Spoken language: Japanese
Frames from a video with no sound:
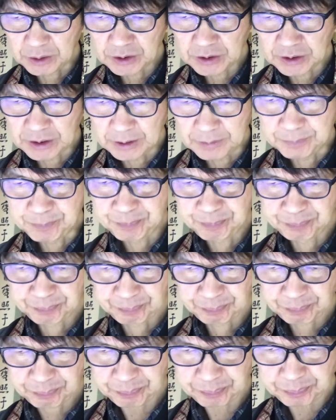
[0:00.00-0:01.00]
して
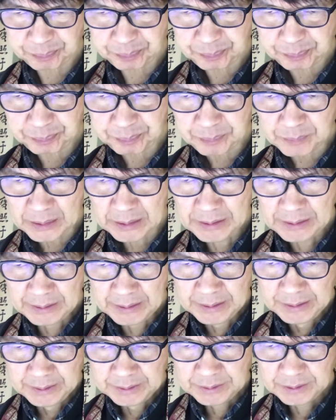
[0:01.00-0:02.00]

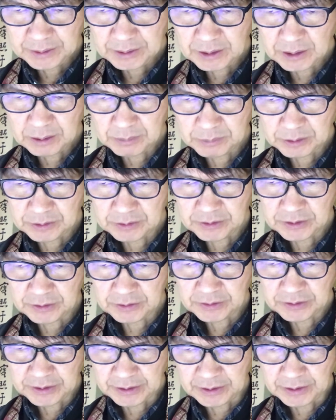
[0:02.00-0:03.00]
で川村先
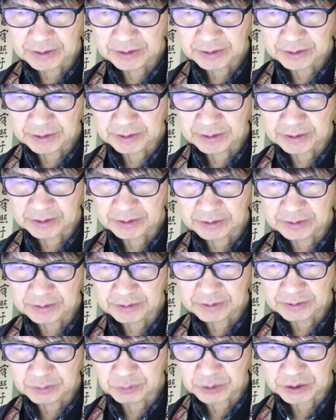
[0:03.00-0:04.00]
生、
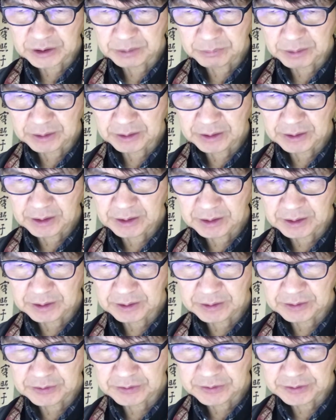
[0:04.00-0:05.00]
えー、惜しまれなが
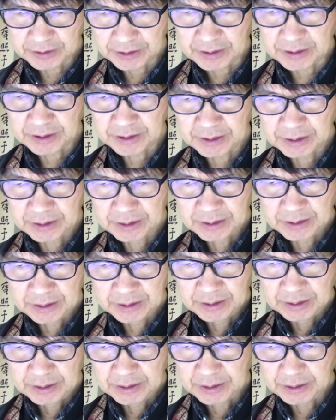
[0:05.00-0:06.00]
らですね、
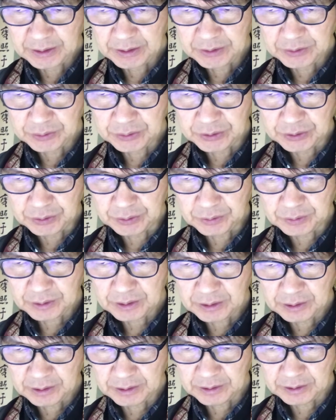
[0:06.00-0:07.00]
えー、いよいよ
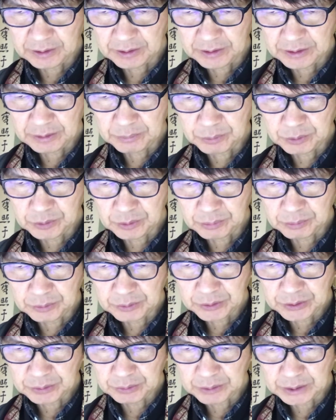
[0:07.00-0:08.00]
レーモンド仏
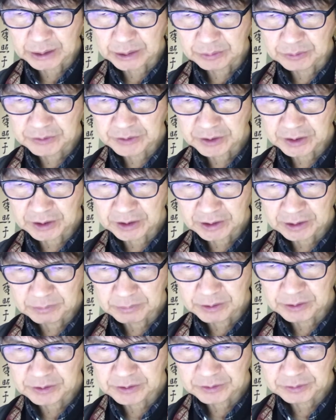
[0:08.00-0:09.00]
教会を去られ
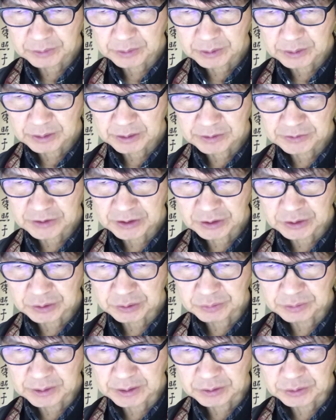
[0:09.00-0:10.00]
ますこれが
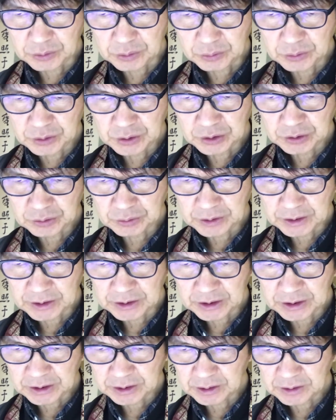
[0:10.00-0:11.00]
1940
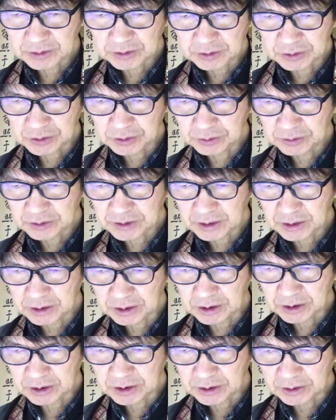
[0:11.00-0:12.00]
年1月13
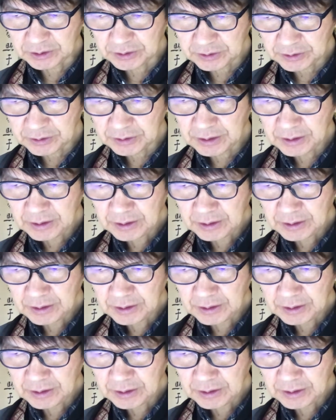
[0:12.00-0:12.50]
日です